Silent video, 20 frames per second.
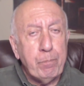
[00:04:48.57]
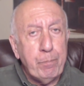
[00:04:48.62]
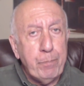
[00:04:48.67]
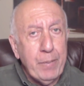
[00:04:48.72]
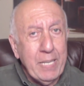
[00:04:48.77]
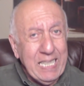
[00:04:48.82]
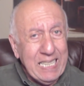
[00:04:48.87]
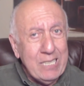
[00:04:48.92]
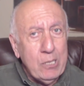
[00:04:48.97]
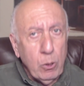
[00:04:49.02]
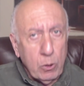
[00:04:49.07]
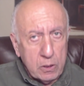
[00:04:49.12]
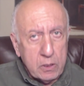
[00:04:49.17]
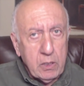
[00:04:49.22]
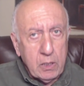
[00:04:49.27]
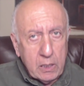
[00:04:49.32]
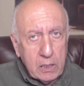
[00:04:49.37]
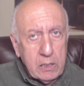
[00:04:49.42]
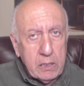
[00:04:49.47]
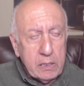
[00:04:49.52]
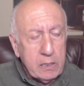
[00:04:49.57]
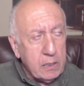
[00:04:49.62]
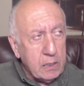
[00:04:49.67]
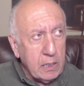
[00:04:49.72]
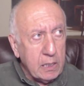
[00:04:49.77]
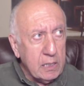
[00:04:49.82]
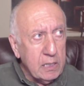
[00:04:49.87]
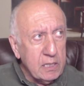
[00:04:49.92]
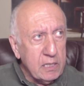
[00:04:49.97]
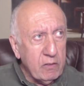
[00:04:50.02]
придет к
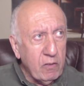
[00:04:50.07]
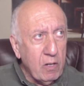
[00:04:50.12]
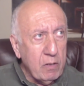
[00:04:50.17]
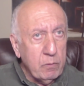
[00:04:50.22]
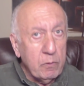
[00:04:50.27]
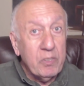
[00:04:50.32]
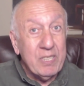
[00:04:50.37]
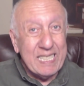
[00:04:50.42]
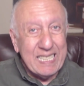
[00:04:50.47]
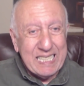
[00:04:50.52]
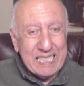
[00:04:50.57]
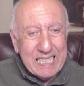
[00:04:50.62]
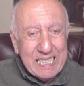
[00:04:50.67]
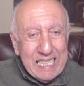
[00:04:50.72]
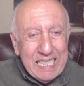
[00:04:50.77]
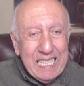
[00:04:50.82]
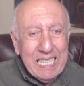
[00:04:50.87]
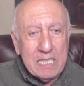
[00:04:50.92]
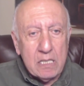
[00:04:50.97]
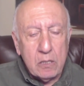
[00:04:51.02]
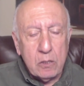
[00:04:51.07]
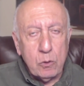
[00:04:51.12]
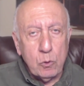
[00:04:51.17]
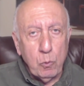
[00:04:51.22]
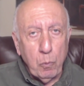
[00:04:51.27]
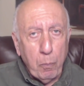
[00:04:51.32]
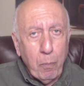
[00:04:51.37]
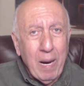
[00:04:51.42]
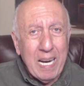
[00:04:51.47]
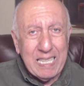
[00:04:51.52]
так называемому съезду
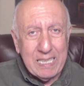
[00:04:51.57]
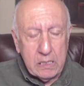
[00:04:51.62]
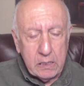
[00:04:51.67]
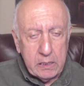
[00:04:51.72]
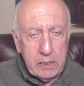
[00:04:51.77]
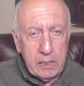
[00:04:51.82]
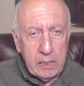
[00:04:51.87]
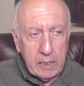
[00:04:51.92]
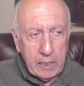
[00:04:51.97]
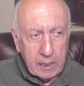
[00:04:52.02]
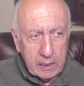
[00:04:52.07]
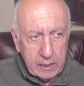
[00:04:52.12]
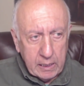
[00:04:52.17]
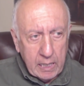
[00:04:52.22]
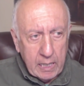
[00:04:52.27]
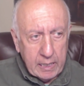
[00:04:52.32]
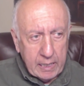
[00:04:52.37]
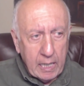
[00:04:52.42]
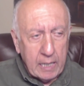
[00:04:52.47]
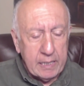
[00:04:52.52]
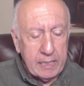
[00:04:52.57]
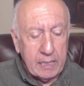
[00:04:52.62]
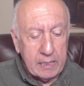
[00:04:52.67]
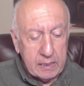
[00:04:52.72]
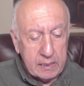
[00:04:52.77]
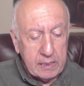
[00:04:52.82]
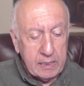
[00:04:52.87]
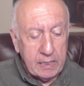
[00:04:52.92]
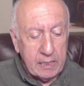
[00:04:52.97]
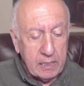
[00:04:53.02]
партии, когда, когда
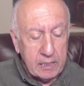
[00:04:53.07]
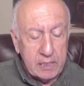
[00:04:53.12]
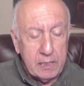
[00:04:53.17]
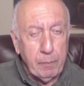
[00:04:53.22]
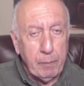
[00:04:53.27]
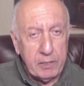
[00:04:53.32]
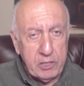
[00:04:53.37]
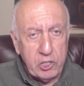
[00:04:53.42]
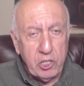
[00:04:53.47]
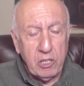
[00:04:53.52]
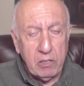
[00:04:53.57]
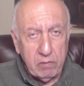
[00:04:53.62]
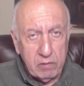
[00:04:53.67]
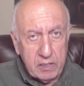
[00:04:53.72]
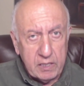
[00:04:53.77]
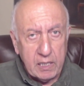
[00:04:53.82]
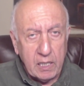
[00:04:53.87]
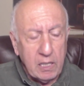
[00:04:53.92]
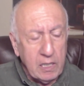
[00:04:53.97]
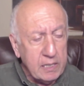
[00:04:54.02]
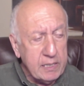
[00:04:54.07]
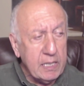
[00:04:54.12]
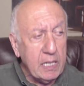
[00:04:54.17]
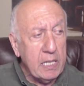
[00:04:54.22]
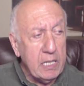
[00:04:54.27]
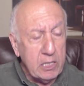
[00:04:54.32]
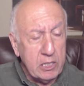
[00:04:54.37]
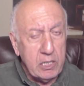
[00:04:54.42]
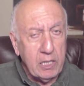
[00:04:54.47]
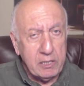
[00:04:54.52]
так сказать, должны подсчитываться голоса
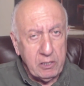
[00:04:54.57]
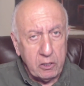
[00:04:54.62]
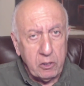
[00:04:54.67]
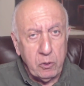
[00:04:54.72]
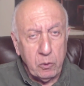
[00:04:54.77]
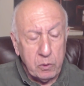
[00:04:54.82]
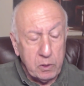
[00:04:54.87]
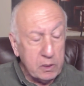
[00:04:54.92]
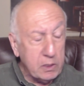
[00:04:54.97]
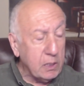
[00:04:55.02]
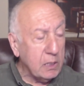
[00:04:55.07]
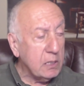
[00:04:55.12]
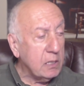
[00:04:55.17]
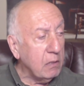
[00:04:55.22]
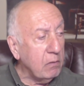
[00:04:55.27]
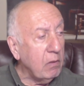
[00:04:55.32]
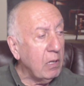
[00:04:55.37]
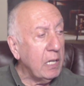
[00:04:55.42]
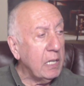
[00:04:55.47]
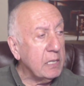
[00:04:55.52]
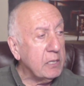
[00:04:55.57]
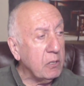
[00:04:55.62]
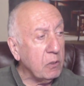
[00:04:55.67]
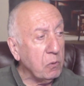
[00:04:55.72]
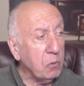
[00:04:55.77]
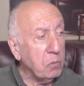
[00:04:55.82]
и решать, кто, так сказать, является